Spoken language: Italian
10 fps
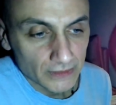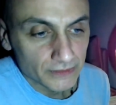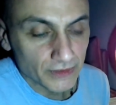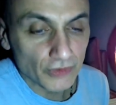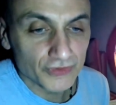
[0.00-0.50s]

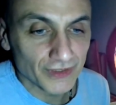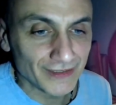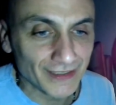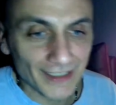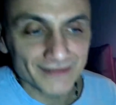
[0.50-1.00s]
Ti
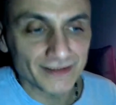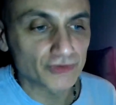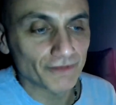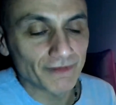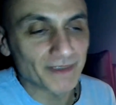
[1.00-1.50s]
consiglierei se
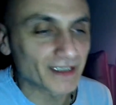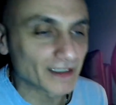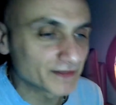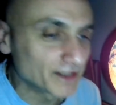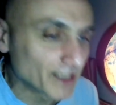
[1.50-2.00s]
trovi
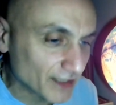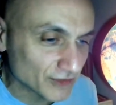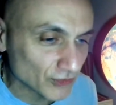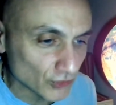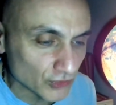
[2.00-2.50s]
mercatini, anche
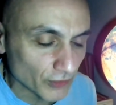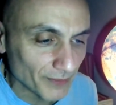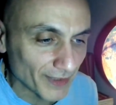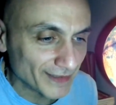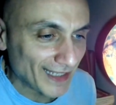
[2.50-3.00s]
se non trovi
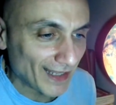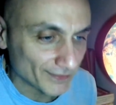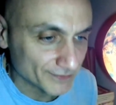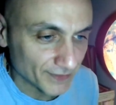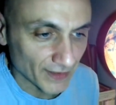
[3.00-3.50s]
mai
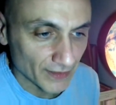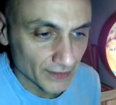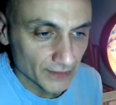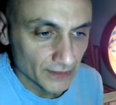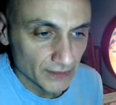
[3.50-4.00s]

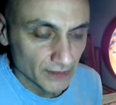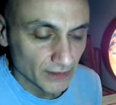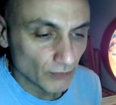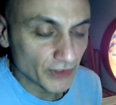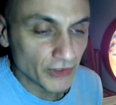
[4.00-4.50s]
niente,
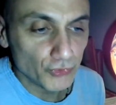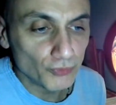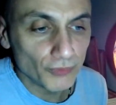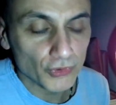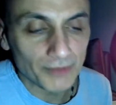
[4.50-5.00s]
qualche
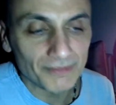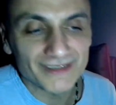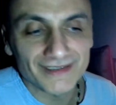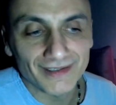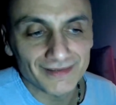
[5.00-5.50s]
numero dei
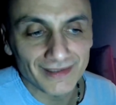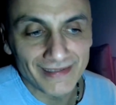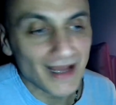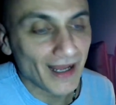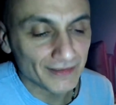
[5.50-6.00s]
misteri
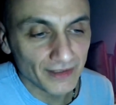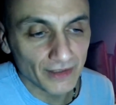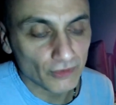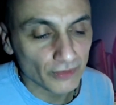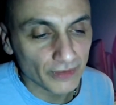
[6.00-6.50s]
italiani,
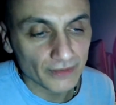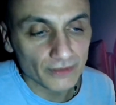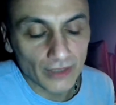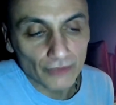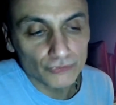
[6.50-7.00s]
ecco, che,
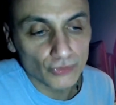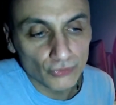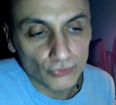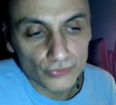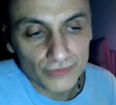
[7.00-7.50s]

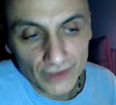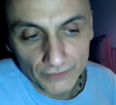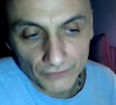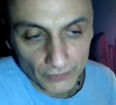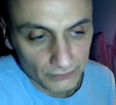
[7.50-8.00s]

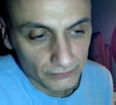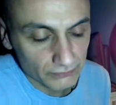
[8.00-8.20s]
autoconclusivo.